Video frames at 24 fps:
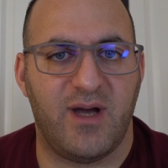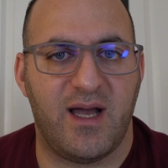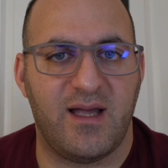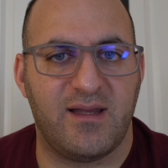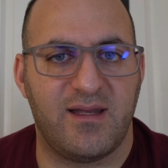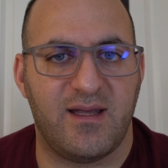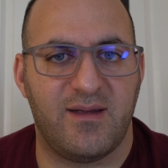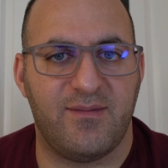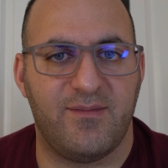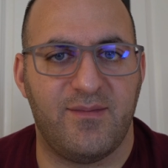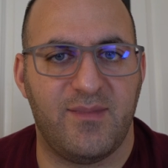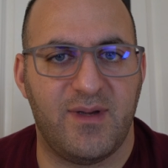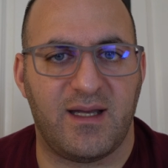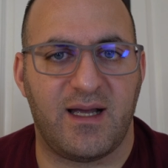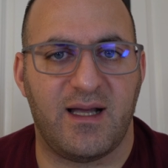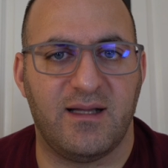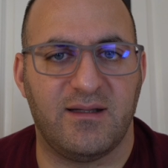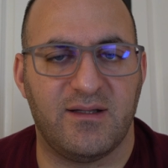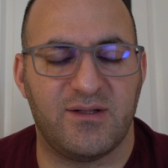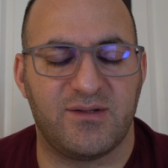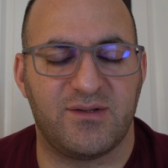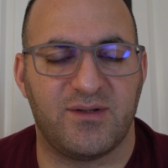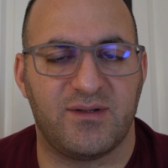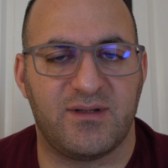وعدم
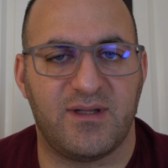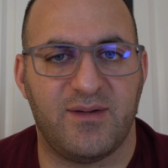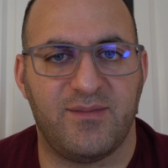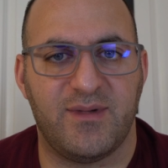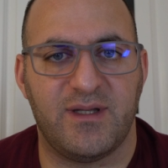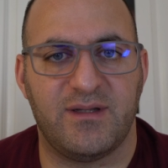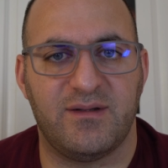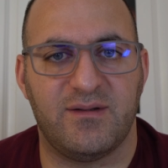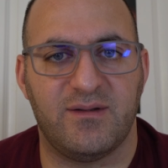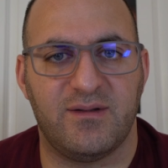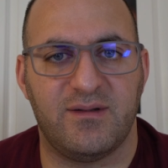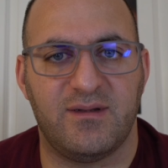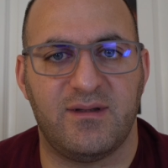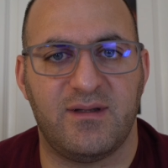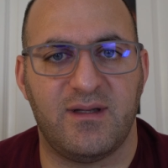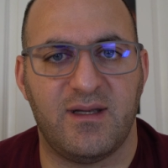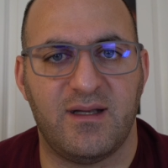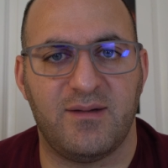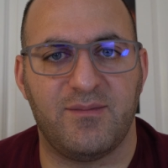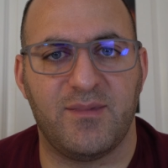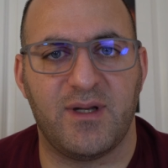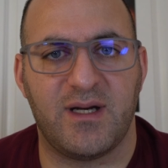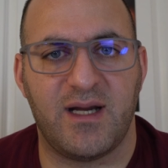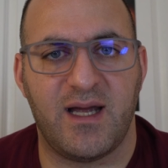تقلص وتمدد
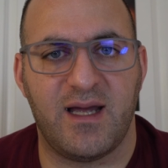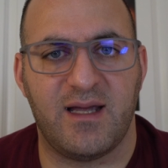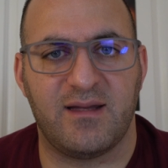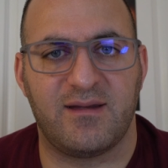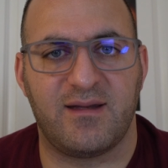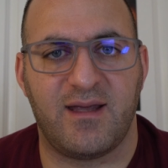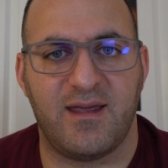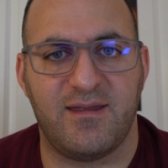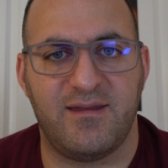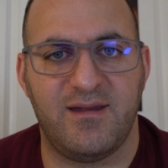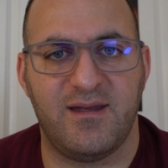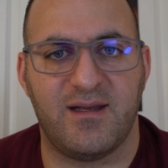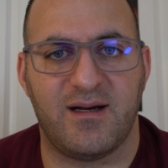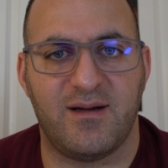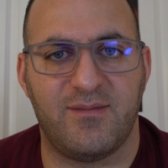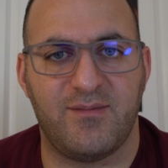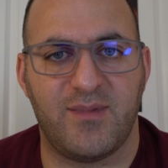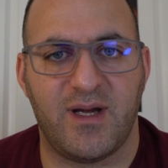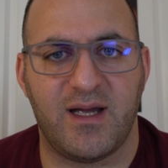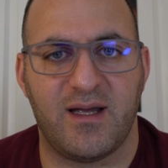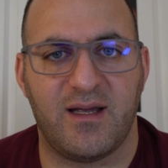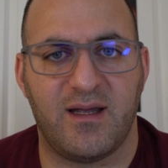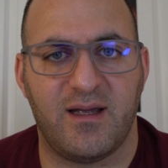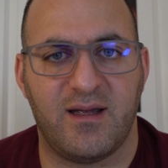المرآة كثيرا
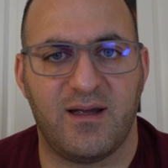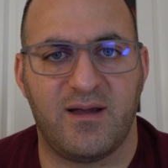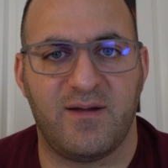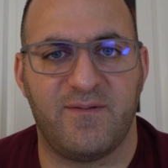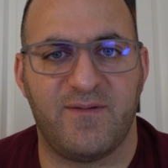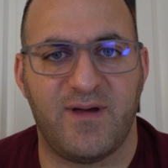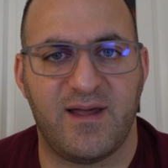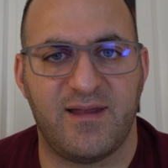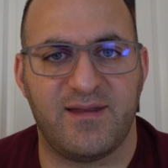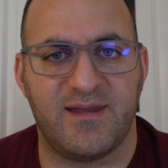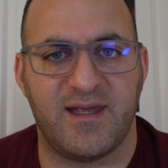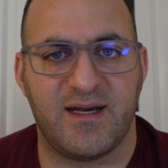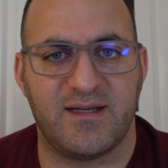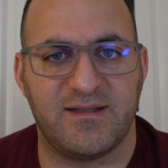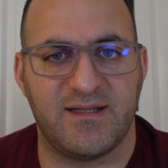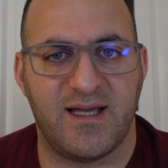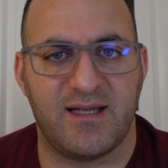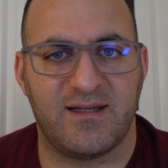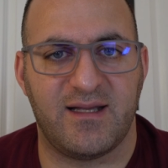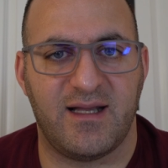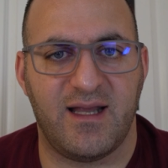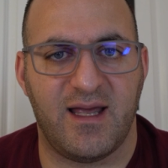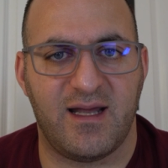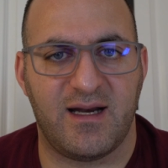مع انخفاض
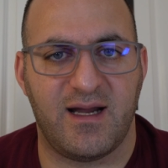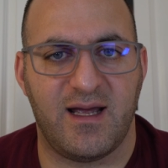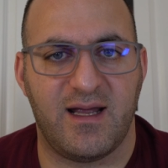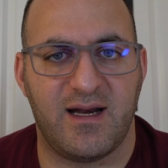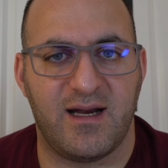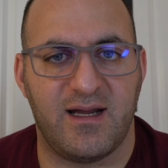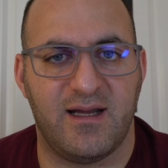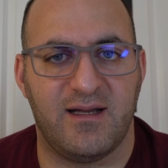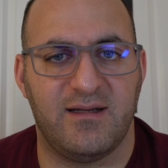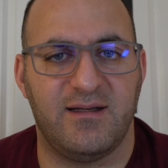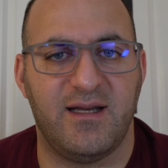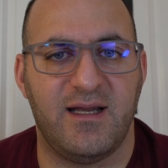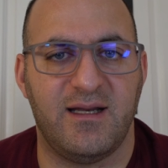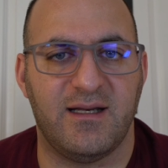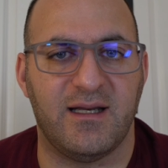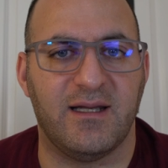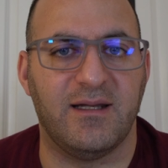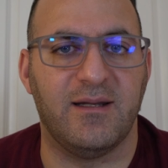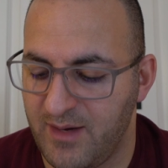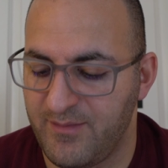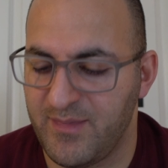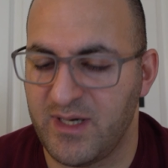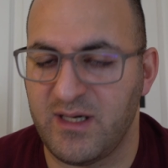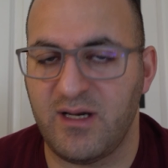درجات الحرارة ليلا
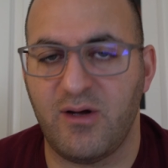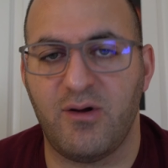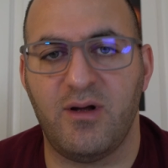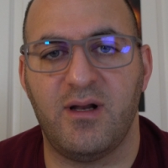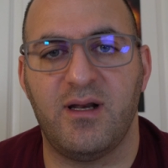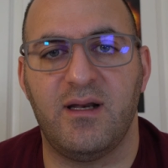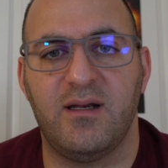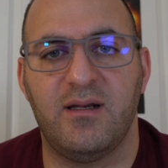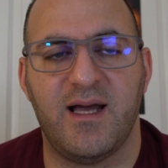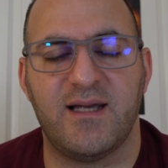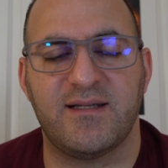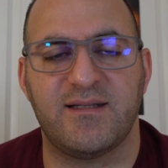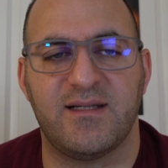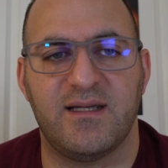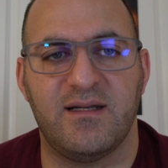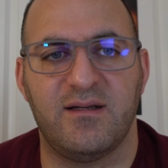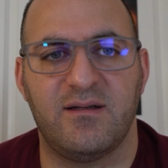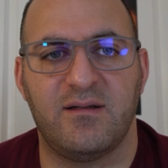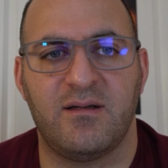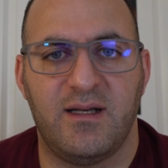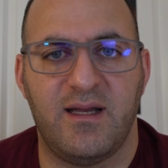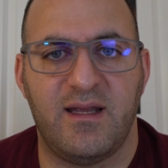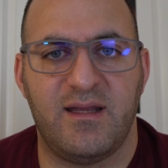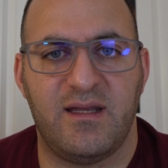أما النوع
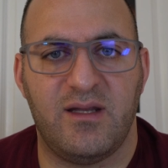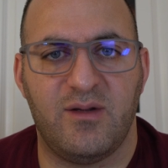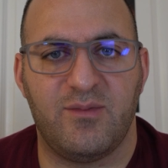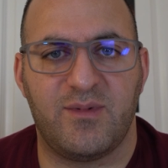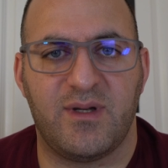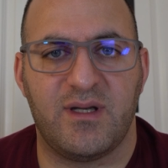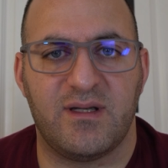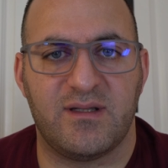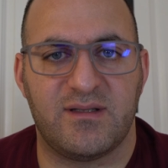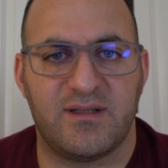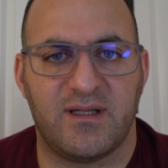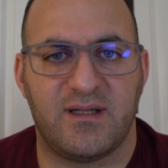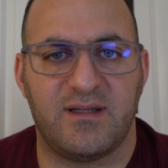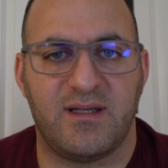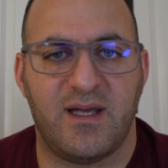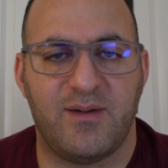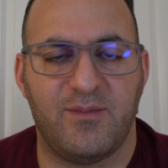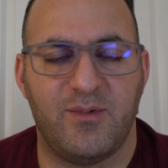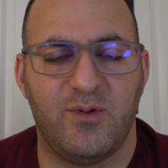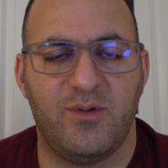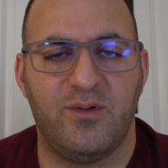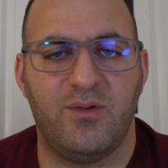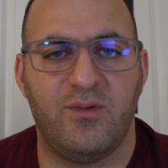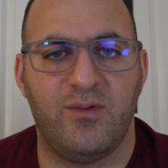الأحسن الذي يمكن
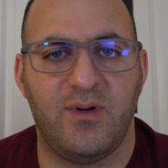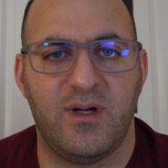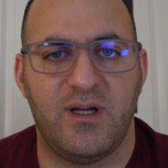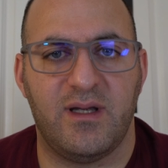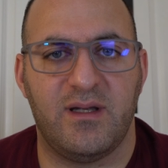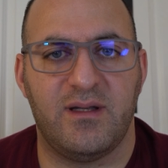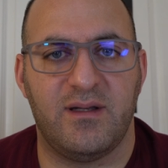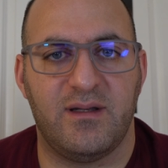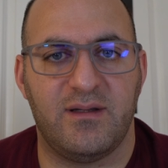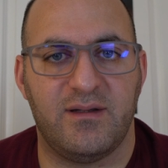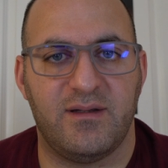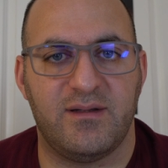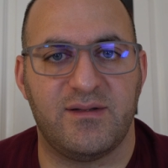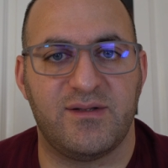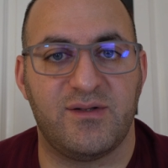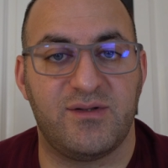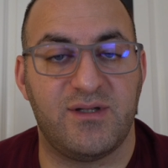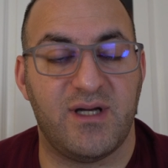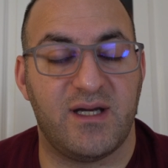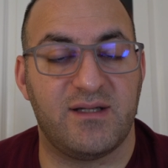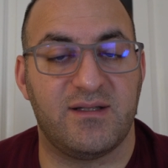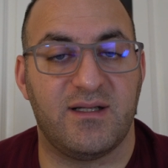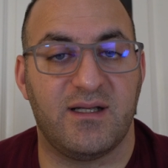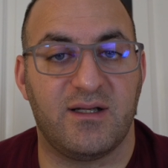استخدامه هو
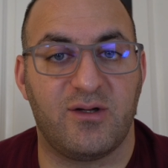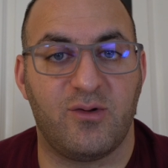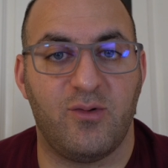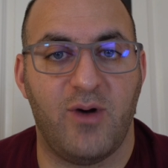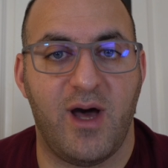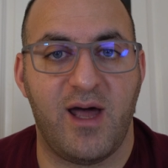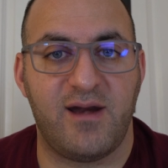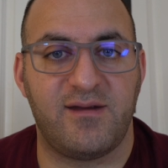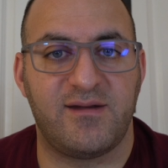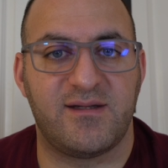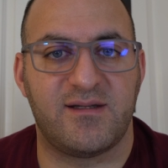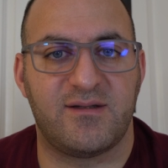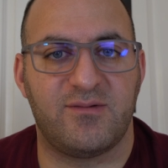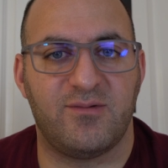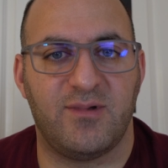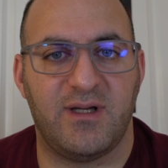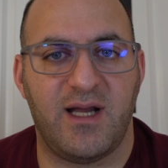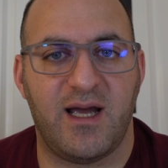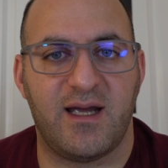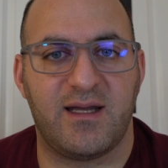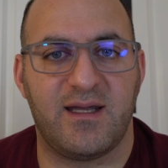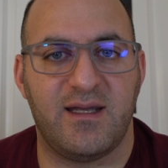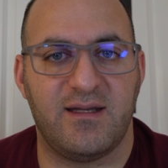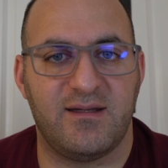زجاج الكوارتز
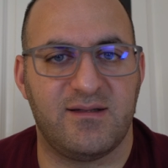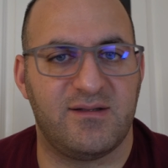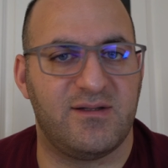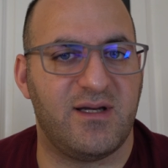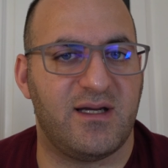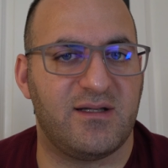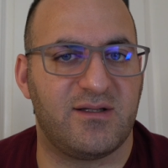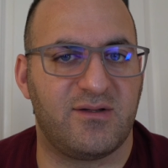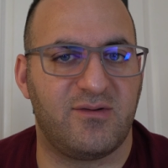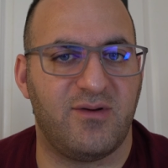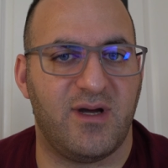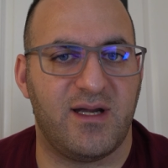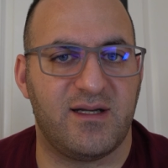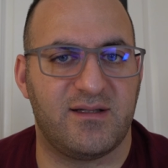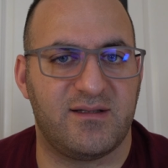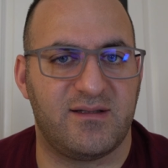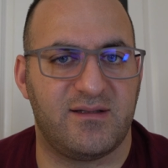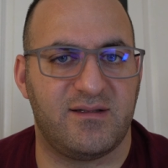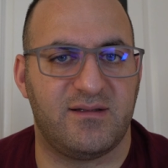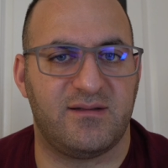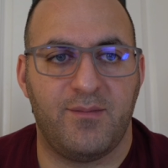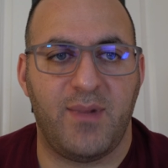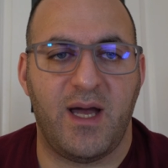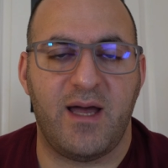ولكن زجاج
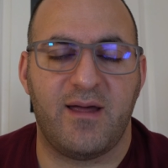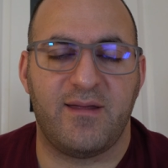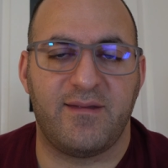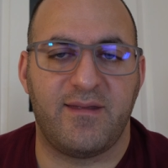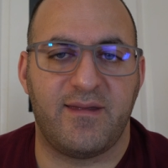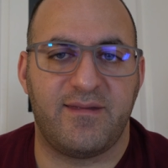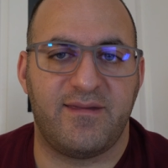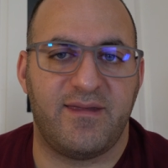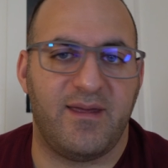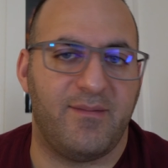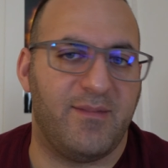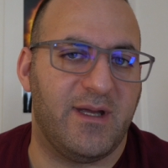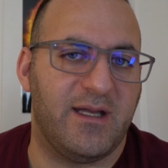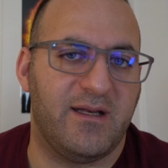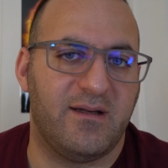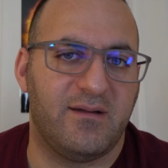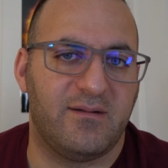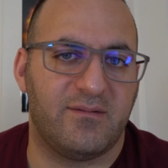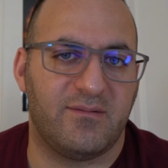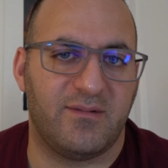الكوارتز باهظ الثمن